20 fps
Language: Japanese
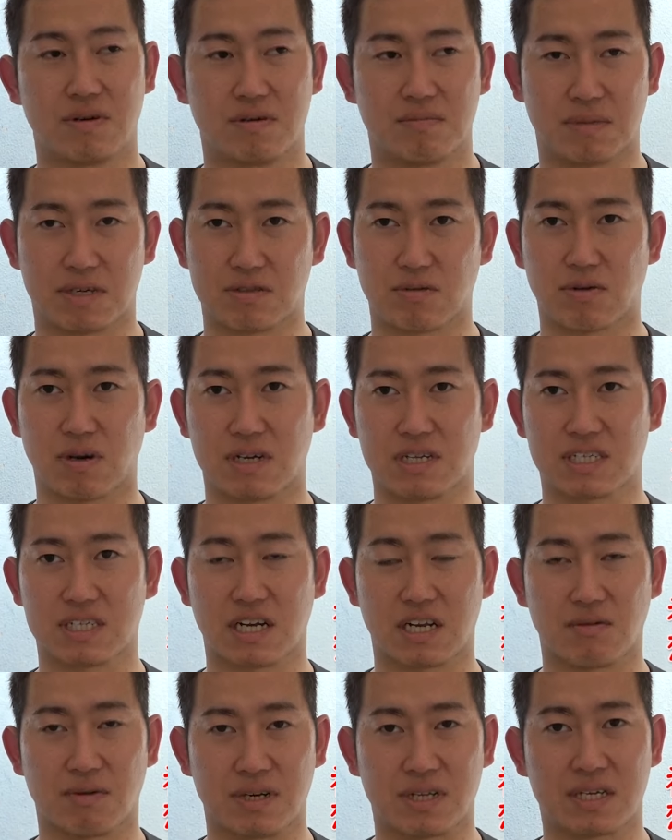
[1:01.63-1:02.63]
まあ、そこはしっ
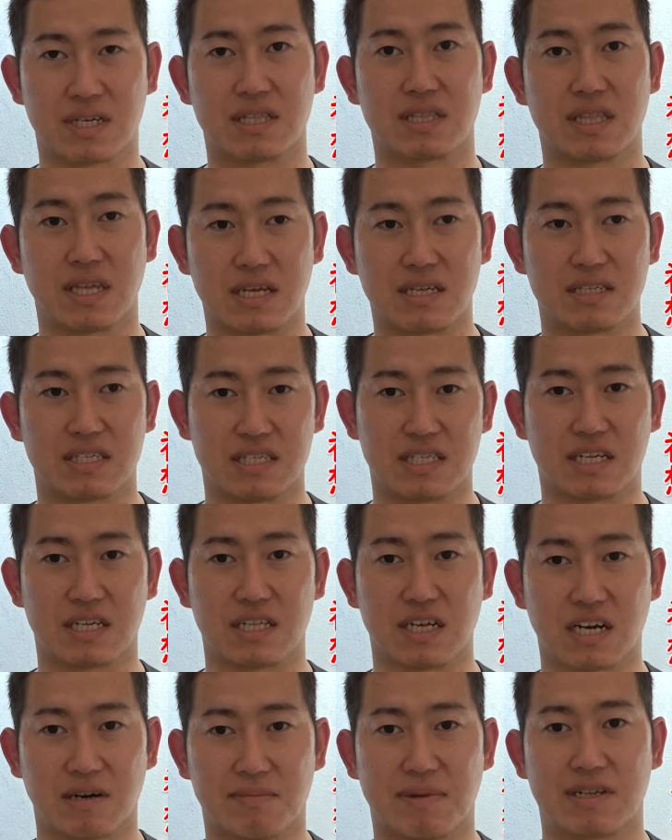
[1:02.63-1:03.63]
かり割り切って自力
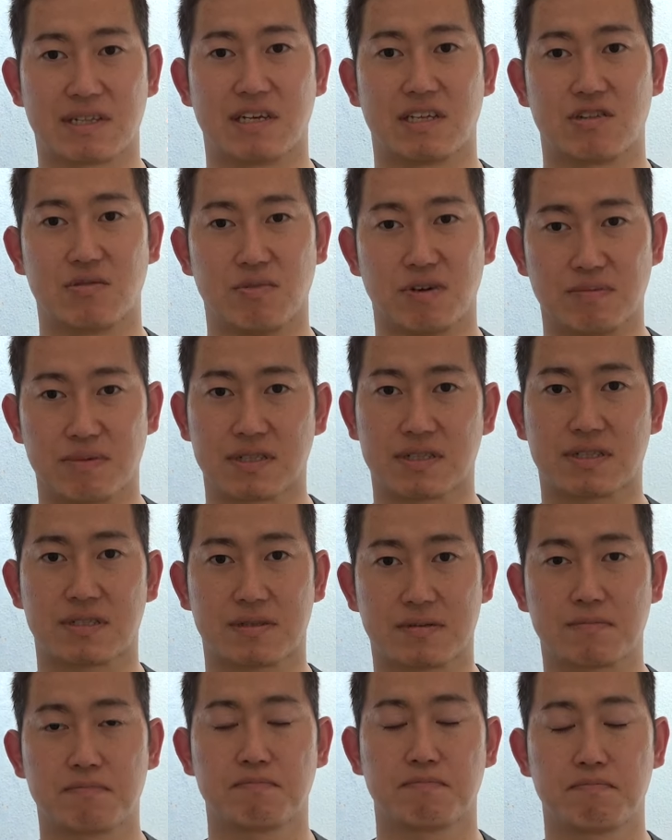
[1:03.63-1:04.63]
で頑張りたいと思いま
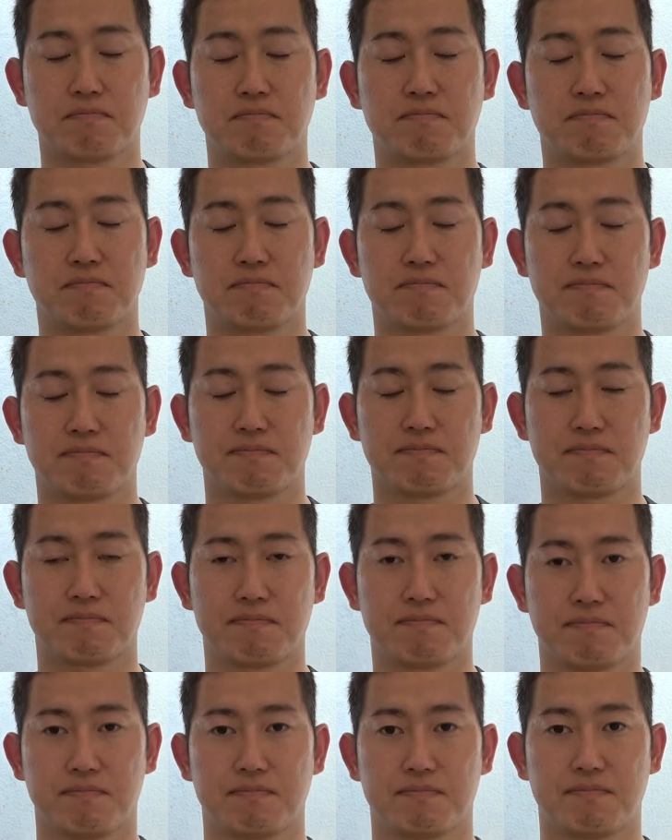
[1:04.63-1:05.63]
す、うんま
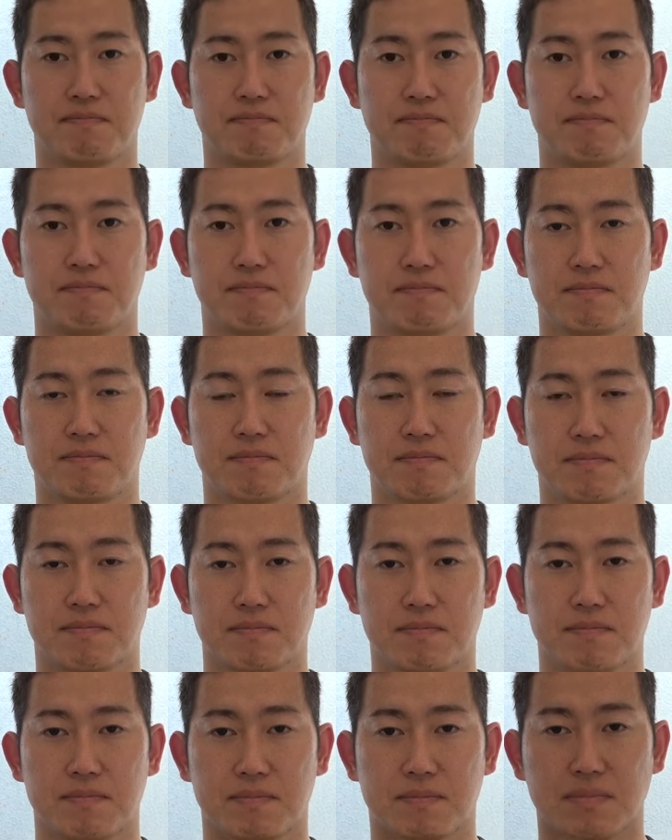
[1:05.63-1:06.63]
あ、最後に決勝戦に向けて
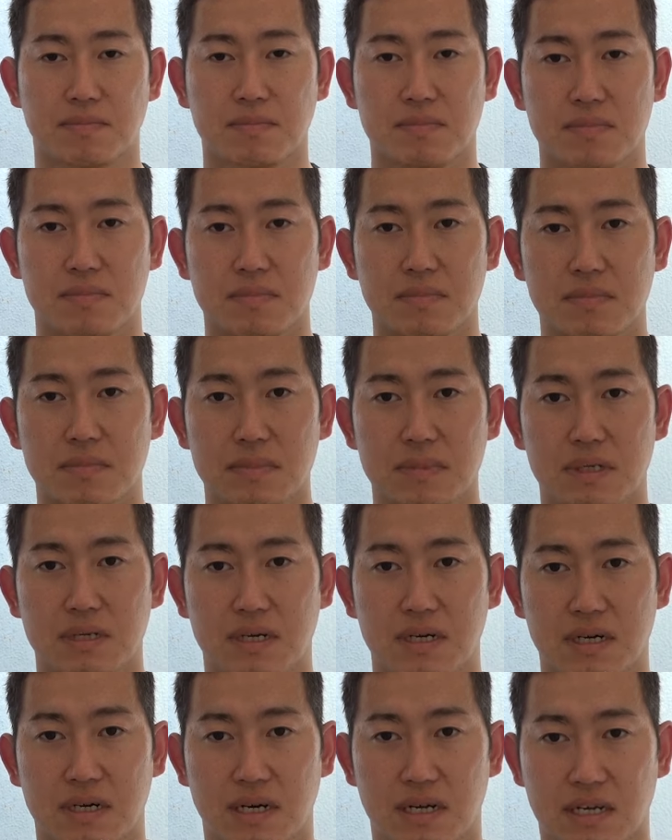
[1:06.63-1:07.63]
意気込みをお願いしま
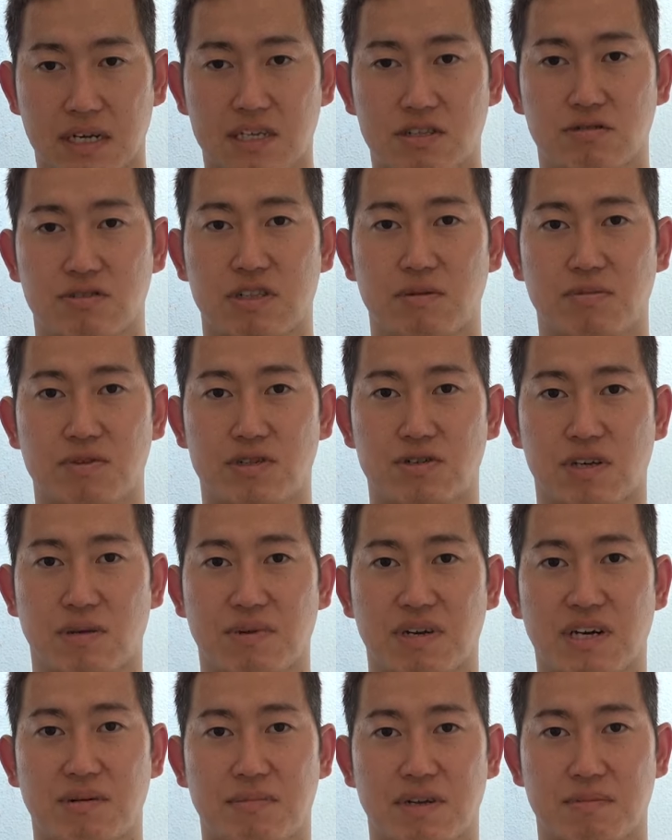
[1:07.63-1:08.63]
す。決勝戦も一生懸命
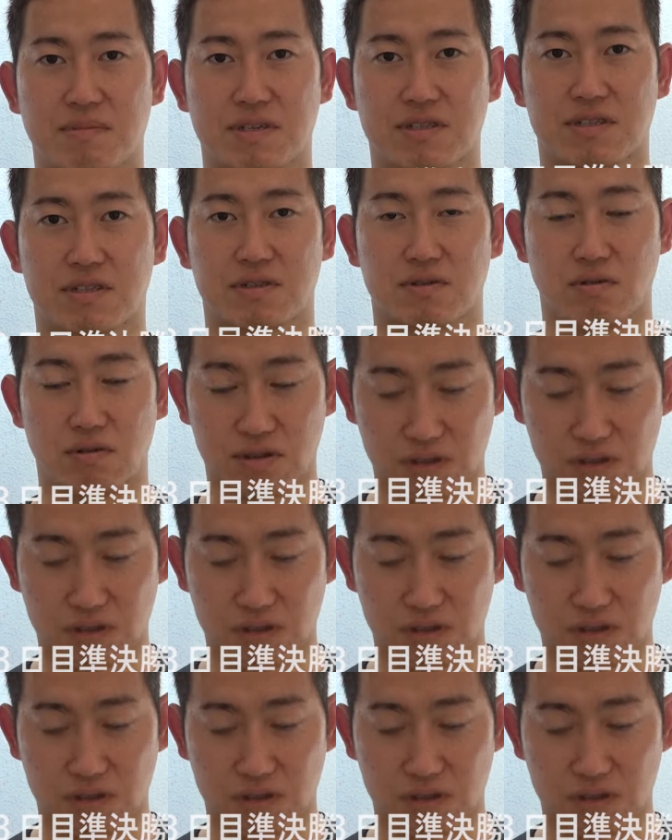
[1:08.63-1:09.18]
頑張ります。お願